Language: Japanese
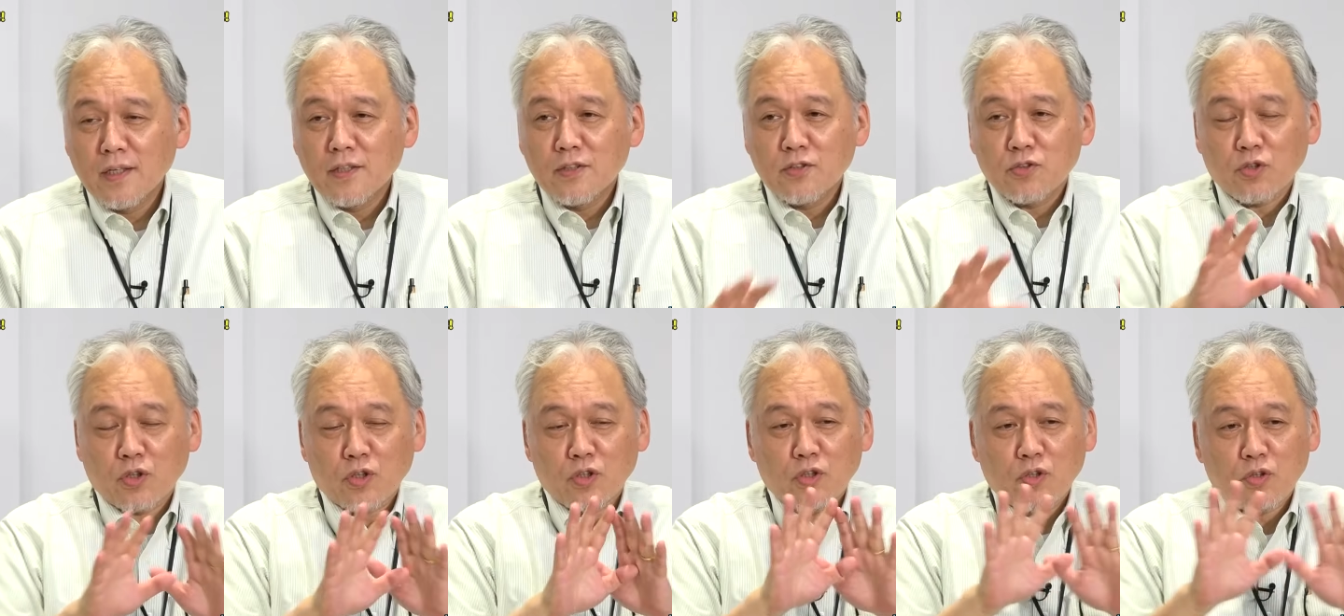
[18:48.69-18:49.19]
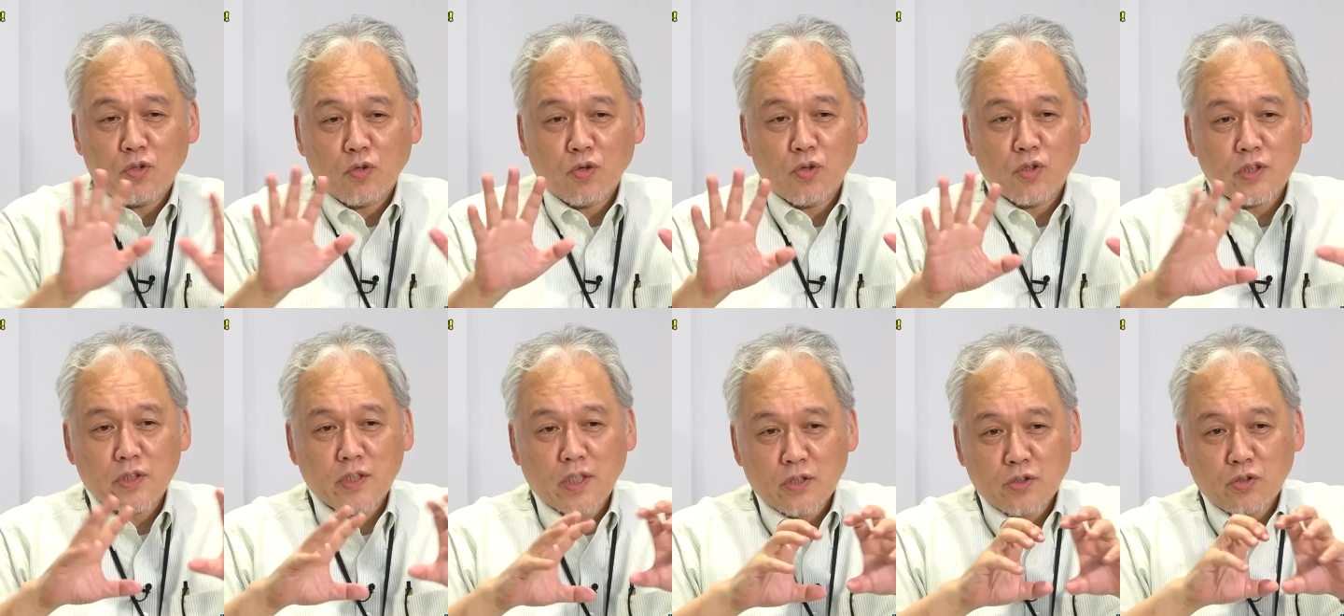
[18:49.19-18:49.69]
それの
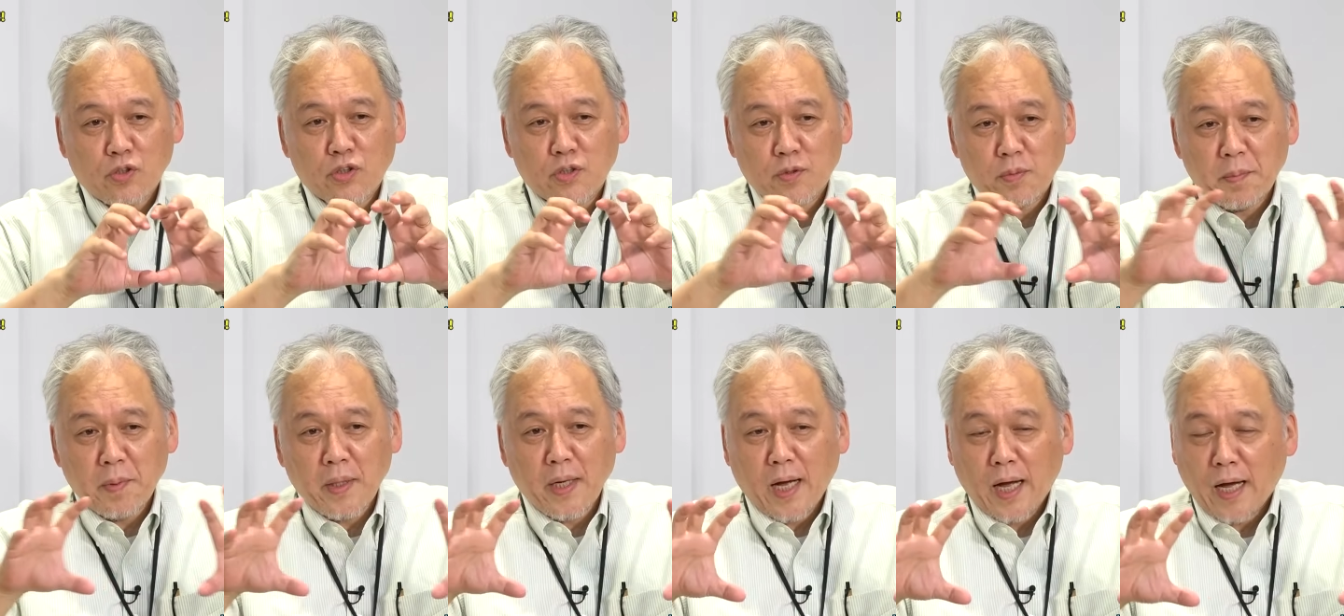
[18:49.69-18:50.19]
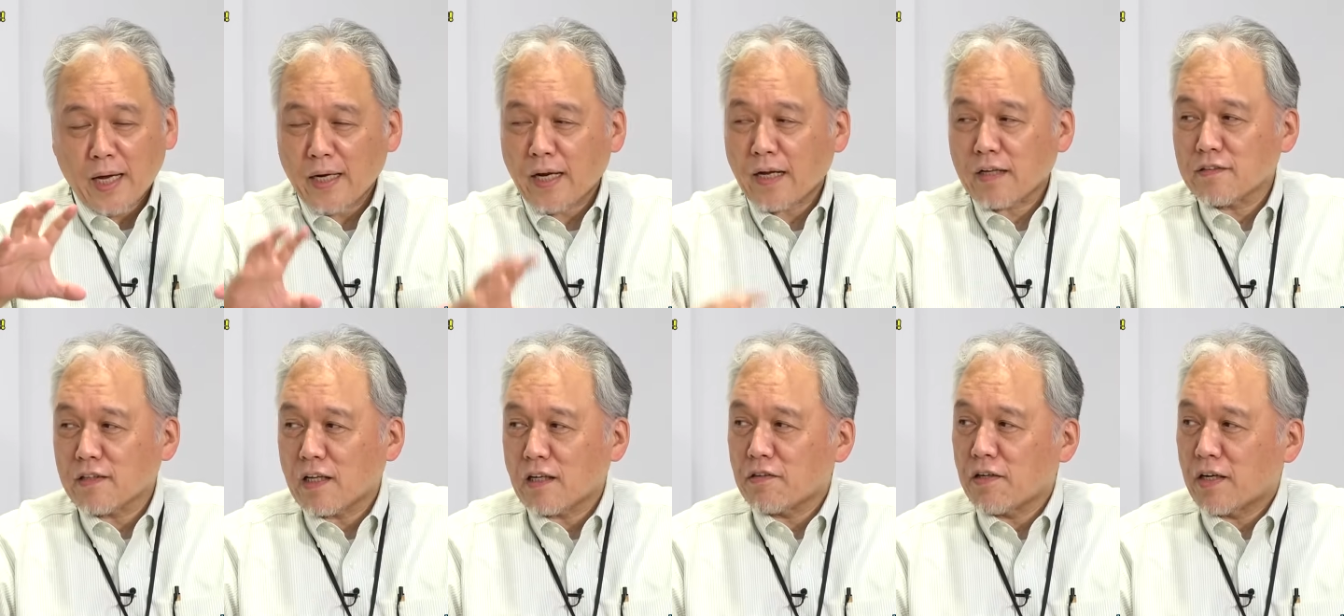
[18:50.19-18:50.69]
格子が少し目が
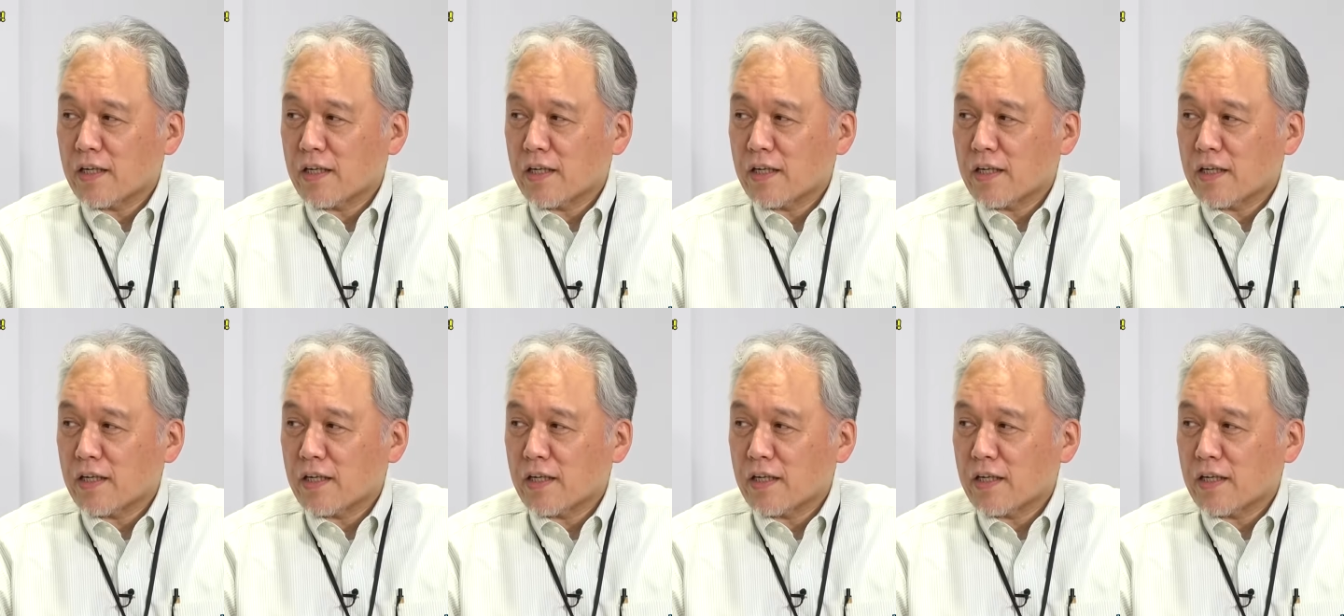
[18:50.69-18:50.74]
荒くなる